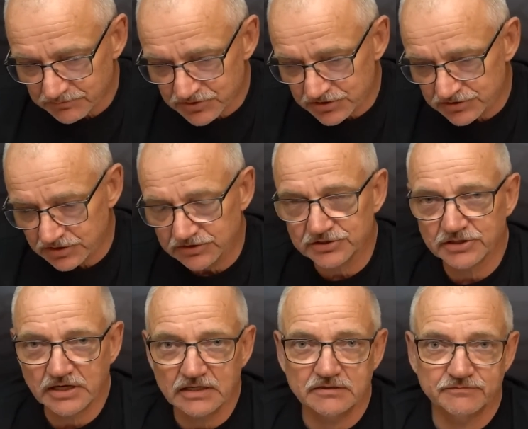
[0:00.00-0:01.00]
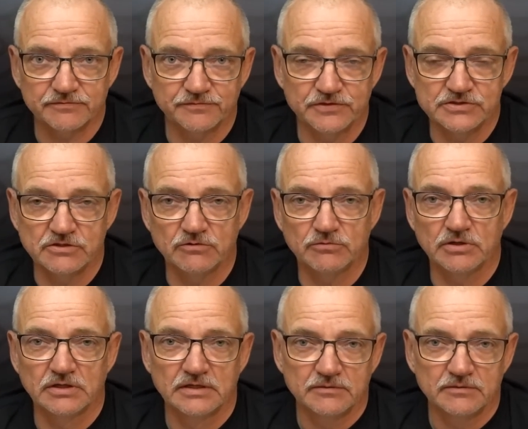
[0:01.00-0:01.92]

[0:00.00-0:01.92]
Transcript: przyjrzeć się, jak widzą,